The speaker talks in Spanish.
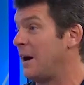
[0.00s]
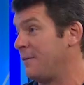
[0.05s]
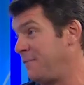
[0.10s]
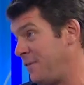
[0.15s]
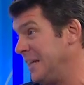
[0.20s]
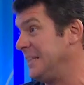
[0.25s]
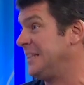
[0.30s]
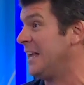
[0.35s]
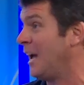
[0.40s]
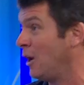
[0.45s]

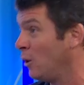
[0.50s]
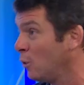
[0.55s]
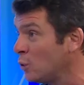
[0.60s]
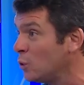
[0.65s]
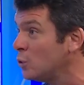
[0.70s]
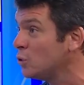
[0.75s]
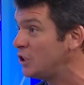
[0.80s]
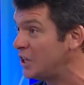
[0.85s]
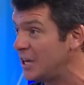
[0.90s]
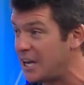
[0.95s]
falta de algún
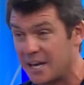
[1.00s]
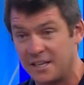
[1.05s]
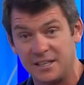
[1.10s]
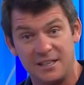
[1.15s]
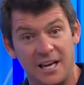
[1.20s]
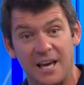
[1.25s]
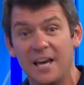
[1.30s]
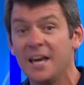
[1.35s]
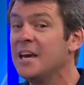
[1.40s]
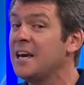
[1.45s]

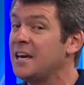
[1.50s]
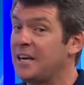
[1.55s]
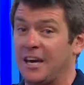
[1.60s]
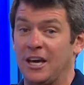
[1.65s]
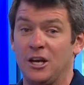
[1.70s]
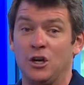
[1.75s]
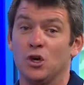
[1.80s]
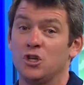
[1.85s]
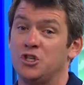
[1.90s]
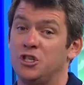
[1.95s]
nutriente,
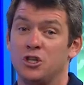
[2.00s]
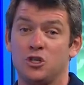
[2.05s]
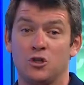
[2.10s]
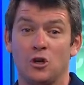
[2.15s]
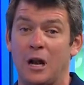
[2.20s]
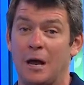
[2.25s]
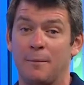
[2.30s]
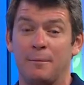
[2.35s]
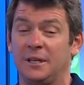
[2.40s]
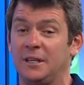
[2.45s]
que no se
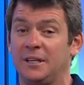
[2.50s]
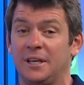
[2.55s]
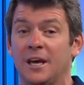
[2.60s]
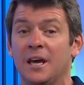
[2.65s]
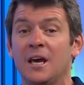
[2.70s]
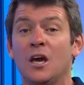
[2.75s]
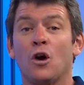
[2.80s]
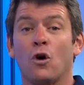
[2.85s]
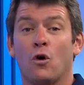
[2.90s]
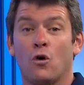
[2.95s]

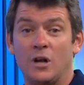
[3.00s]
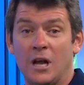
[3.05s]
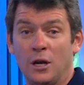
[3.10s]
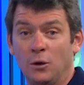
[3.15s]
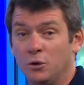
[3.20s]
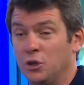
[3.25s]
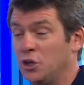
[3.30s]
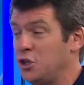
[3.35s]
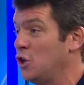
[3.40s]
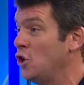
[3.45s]
solamente con la
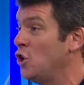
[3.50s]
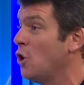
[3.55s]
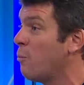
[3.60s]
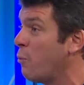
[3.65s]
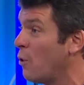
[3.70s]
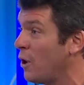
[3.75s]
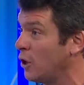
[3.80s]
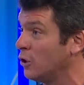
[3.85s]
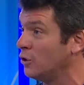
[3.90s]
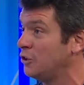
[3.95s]
nutrición lo
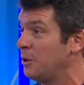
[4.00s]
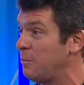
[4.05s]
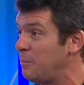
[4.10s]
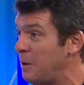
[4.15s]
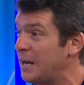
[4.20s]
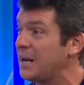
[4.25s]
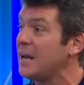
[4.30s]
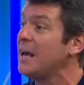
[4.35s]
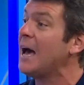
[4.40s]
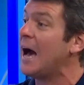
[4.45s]
puede
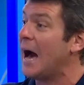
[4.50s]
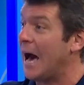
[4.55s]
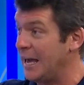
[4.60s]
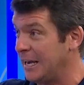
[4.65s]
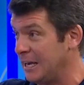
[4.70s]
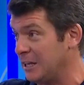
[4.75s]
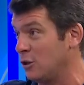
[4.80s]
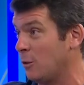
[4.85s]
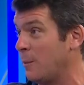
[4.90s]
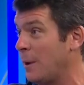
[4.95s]
contemplar, hay
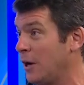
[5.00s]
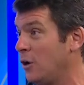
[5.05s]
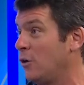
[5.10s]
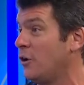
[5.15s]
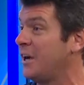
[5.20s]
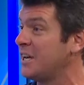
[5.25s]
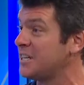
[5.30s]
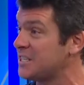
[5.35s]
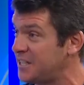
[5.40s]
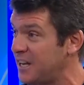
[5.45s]
que
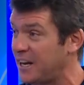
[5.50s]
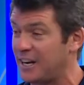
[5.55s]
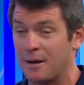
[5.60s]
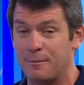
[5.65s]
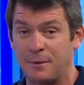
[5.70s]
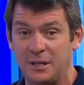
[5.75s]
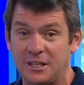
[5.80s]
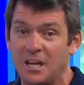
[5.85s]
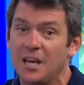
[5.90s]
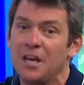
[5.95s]
tomarlo
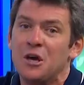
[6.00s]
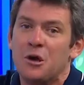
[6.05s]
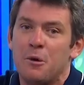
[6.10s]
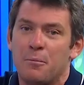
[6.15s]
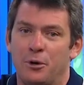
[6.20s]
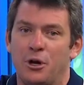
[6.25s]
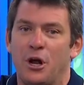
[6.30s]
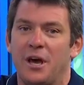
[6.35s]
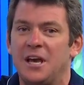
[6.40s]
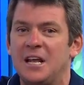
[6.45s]
externamente,
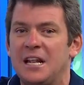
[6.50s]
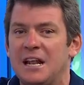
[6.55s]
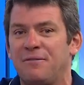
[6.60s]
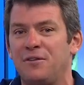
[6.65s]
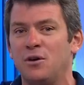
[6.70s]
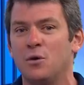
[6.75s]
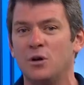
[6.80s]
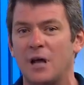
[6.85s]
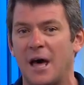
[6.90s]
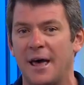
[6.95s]
pero ahí es la
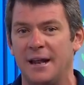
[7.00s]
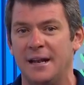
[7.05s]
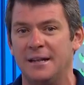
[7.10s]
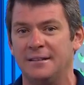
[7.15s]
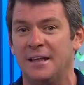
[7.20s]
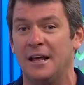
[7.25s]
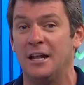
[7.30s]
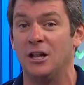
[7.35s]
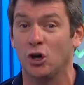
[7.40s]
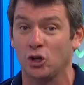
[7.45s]
figura
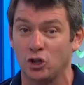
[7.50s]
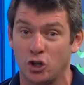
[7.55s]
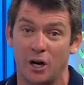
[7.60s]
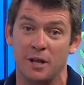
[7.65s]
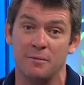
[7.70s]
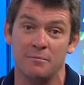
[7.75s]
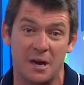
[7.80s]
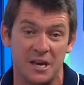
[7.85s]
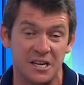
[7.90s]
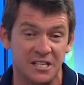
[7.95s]
del, doctor
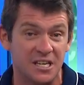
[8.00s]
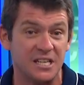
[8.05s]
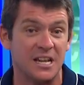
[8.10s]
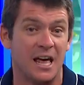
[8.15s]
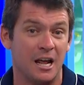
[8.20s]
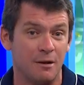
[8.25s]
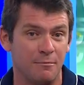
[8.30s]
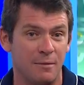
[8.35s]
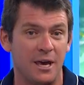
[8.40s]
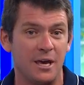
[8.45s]
en
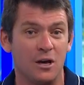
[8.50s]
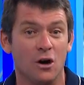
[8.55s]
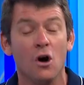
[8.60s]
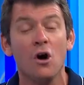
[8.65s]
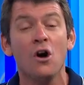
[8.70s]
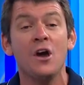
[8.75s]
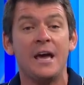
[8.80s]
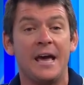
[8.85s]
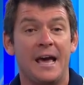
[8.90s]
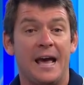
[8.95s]
medicina, del
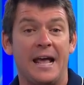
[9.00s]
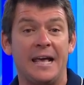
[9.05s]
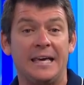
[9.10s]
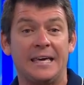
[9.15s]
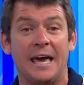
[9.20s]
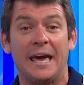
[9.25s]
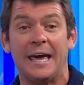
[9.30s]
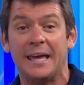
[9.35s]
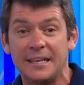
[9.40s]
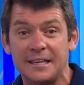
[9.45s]
médico, el
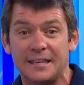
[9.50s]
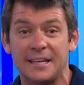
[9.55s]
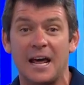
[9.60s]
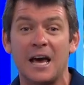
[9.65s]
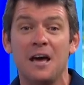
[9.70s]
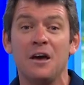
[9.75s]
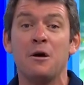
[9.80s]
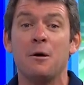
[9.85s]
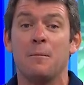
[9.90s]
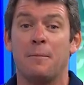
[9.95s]
que
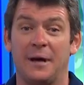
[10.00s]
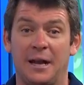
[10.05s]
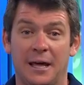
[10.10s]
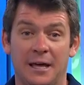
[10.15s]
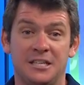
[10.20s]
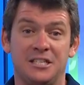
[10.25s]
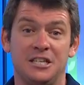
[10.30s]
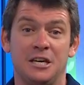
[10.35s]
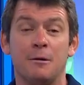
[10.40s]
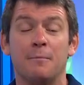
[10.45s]
entra para
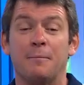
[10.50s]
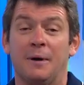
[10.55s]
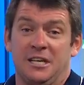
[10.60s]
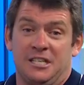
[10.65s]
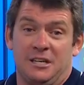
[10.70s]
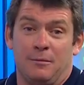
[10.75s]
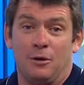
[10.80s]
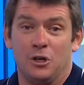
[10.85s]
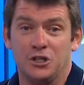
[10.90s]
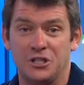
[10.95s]
para
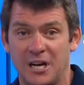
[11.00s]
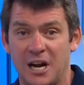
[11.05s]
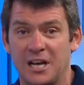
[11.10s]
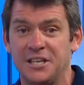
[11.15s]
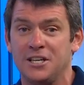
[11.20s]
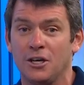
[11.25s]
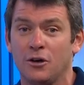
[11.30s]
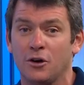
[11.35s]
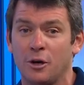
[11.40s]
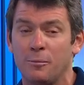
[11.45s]
hacerme los
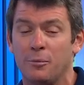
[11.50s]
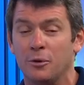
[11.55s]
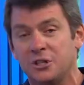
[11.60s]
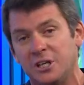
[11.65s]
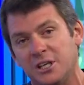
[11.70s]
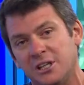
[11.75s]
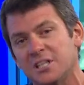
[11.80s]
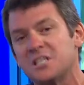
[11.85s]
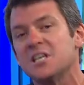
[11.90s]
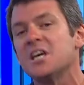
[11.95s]
análisis
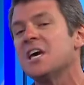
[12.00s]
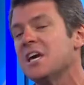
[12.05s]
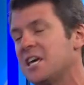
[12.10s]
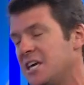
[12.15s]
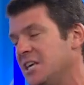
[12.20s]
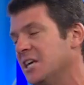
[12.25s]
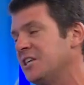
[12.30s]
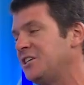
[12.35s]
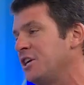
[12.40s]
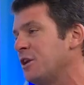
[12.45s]
correspondientes
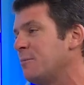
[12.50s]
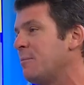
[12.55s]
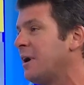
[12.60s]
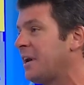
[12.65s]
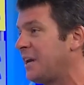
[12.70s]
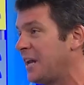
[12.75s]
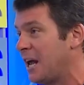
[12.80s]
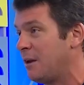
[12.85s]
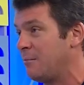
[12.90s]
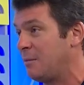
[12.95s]
y decirme
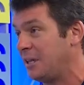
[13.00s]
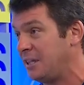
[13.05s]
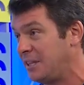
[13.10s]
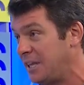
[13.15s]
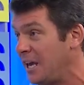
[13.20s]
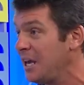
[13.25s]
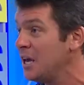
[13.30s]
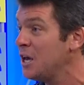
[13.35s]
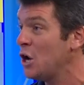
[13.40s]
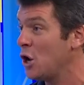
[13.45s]

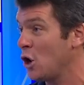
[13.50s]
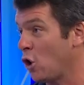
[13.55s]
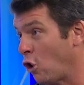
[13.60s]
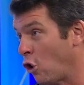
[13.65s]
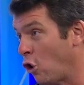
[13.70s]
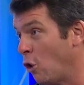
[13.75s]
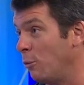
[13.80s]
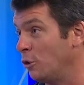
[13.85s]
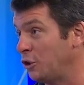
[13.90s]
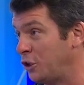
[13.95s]
realmente
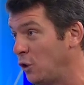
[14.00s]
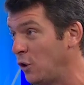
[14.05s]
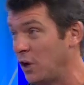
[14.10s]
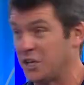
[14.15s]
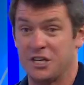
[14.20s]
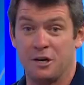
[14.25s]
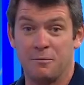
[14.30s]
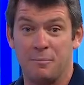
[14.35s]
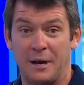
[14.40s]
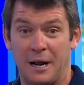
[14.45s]
cómo tengo que
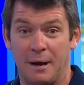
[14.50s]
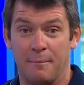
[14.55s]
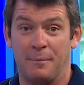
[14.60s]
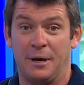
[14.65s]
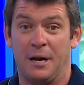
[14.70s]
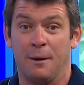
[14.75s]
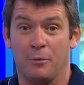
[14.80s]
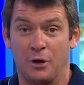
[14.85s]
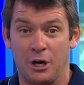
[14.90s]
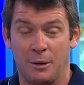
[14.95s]
hacer para,
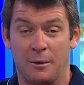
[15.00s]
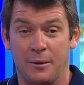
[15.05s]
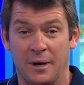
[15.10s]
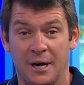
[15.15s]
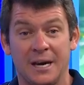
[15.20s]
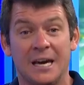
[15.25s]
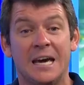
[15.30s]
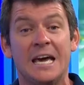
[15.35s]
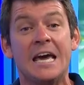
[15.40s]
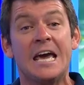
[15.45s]
para ponerme
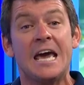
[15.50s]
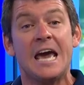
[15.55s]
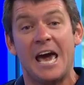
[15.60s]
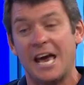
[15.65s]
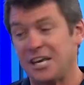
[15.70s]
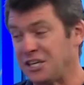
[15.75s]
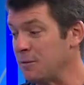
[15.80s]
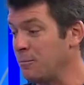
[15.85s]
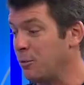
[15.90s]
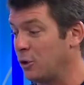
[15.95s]
bien.
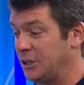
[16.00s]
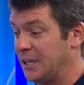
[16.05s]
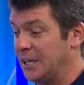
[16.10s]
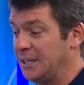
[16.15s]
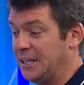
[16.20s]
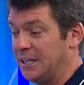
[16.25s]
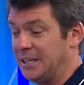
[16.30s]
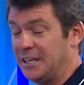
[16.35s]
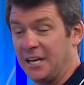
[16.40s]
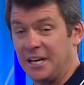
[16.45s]
Es
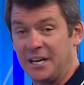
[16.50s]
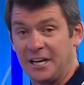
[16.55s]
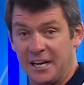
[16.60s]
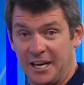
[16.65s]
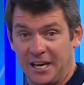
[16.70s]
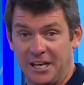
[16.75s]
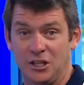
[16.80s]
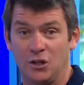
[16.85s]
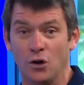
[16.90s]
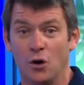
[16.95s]
importante tener
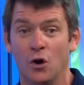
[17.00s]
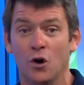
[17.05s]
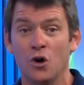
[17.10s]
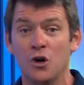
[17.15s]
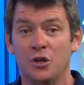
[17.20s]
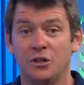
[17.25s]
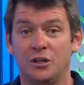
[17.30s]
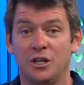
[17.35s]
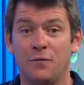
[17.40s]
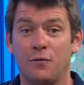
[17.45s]
esto
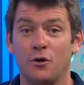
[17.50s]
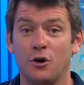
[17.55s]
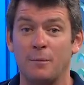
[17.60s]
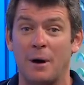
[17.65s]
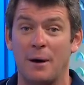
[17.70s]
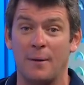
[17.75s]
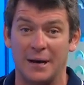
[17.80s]
de forma